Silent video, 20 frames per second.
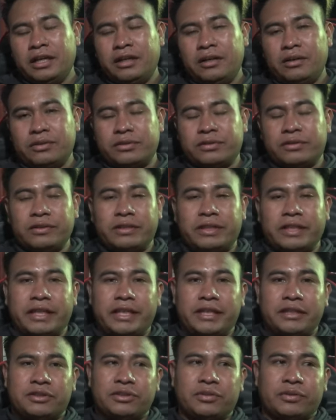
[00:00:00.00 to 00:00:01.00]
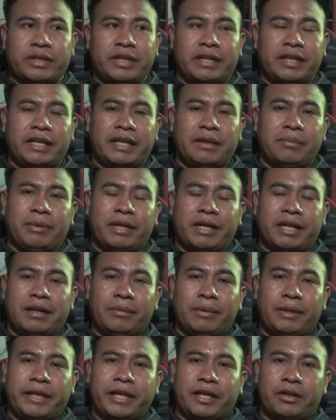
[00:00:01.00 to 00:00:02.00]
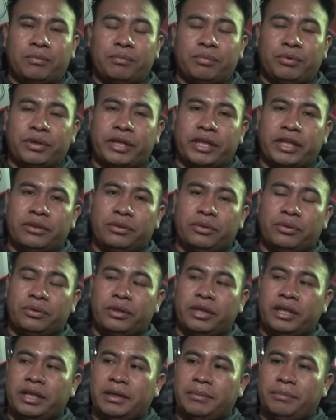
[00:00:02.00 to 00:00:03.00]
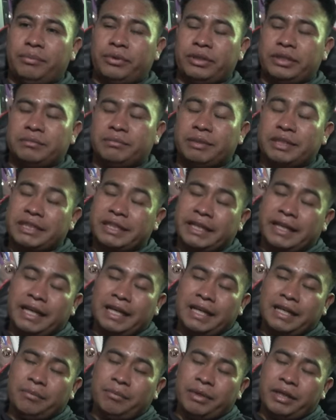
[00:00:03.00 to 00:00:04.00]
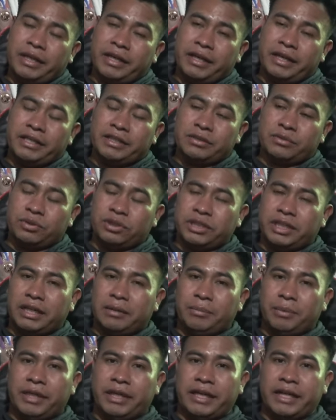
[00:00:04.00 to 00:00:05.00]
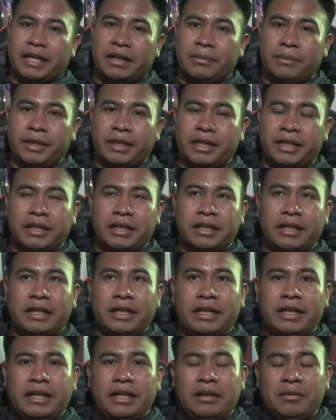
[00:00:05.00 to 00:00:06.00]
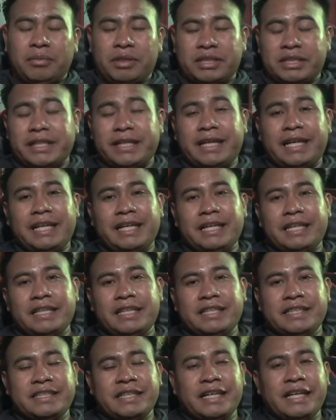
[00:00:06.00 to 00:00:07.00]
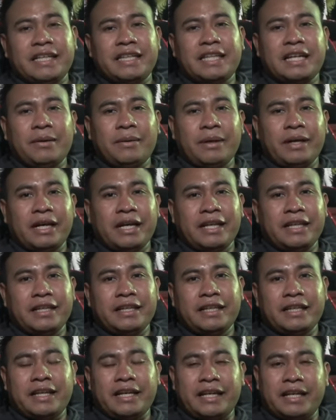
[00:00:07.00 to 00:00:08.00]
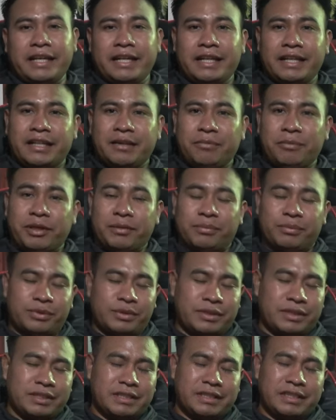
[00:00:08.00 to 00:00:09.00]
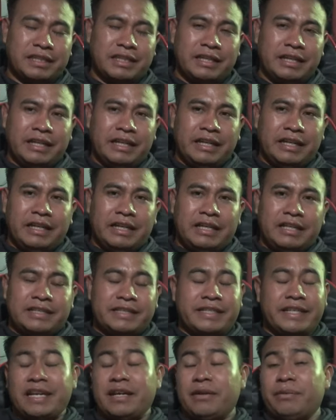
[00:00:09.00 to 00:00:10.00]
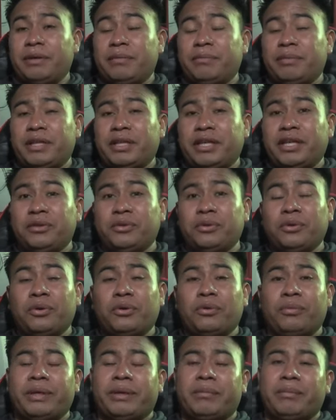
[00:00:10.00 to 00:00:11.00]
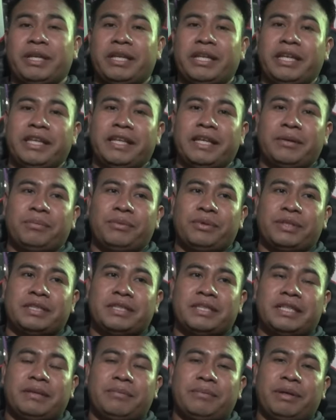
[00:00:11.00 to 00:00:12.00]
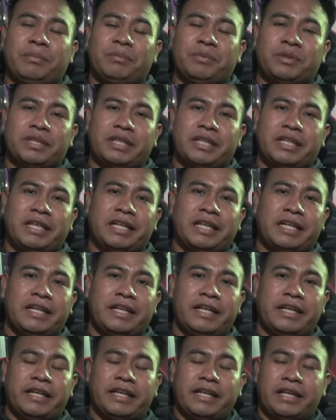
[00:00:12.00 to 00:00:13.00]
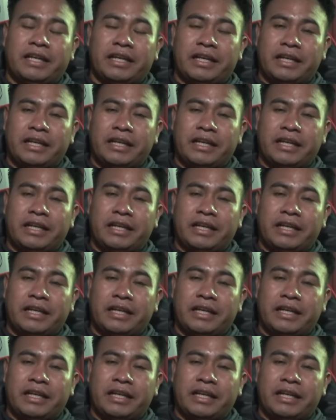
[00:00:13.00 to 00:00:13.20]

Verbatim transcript: los contenidos yo creo que van a variar un poquito y pues más de alguien me llega a escuchar, me llega a ver, más de alguien desea trabajar en el canal también, pues sea bienvenido o bienvenida, pues eh, vamos a darle